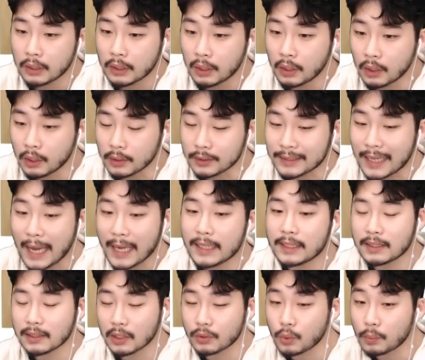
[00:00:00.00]
어,
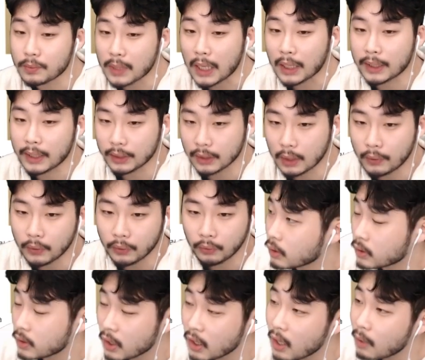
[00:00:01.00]
사이즈가 좀 작게 나와요
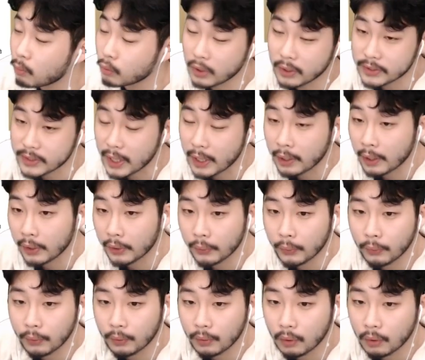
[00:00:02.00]
생각보다
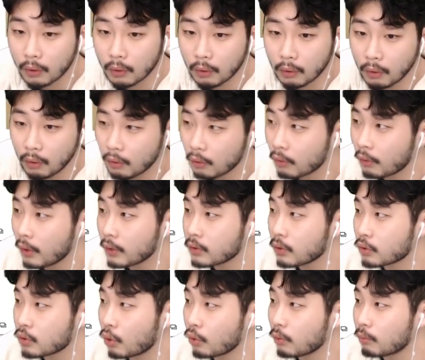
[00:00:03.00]
작아요
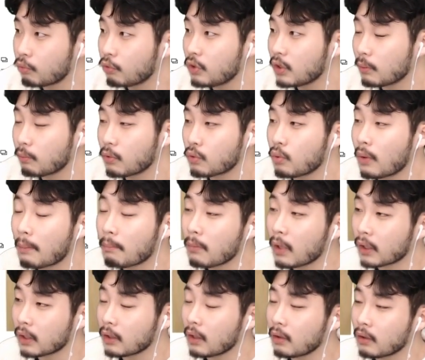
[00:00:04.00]
그래서 저는 무인양품 좀 안
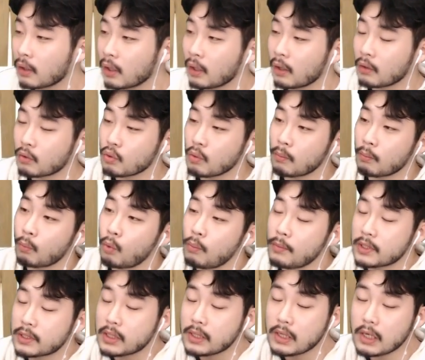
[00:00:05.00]
맞긴 한데 좀
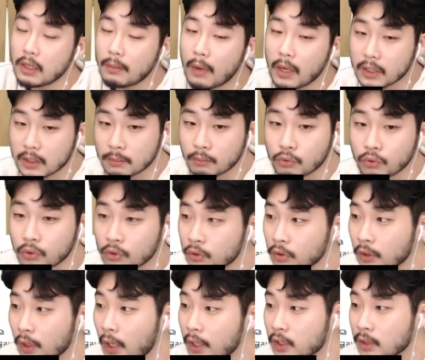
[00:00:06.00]
몸이 슬림하신
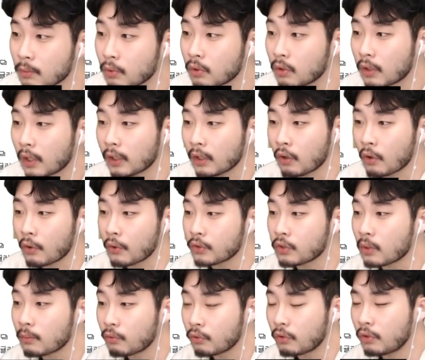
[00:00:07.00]
분들은 가시면 되게
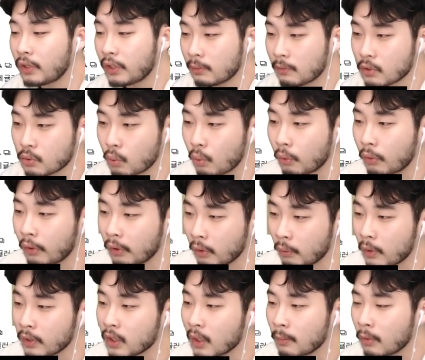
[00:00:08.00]
여자분들이 입기 좋을 거예요
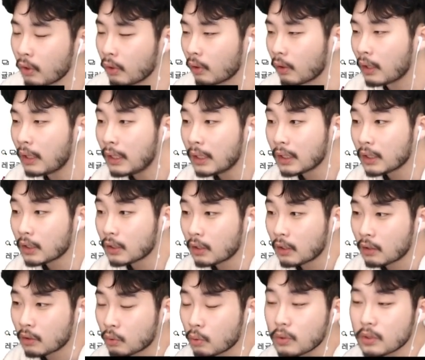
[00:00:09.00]
왜냐면
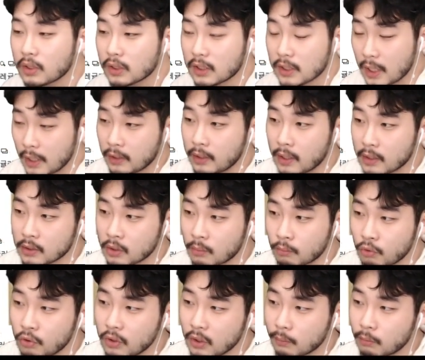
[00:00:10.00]
솔직히 얘기해서
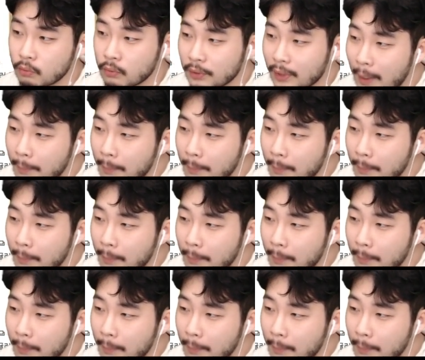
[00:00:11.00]
무인양품은